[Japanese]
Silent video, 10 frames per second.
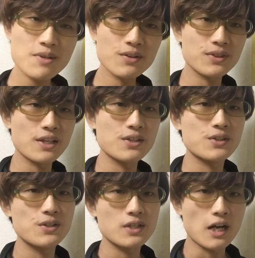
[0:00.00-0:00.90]
ミオって
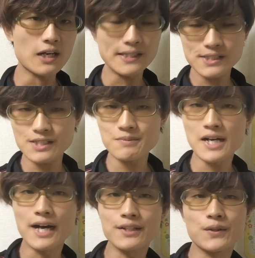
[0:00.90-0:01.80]
いう格安 SIM
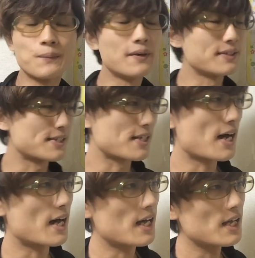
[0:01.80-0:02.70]
があると思うんです
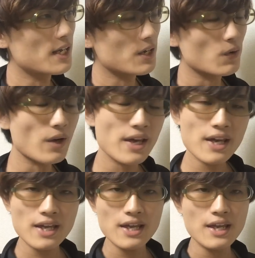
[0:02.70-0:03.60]
が、こ
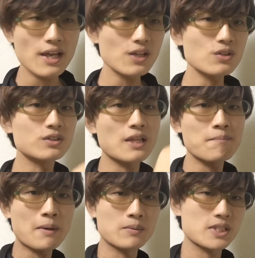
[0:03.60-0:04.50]
れ au の
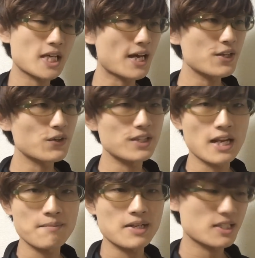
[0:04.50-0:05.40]
電波も使えるように
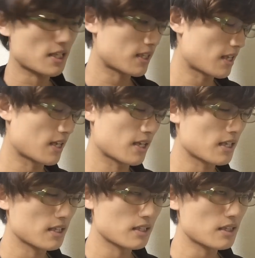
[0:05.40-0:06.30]
なりましたって
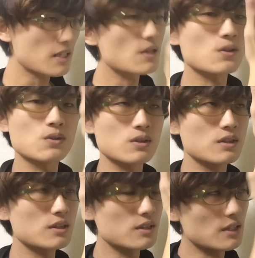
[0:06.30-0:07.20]
出てる
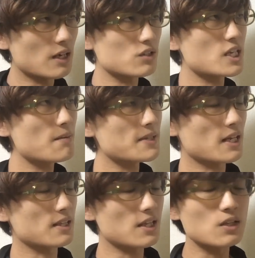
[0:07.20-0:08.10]
あの調べ
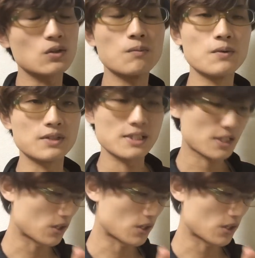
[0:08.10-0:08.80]
たら出ると思うんです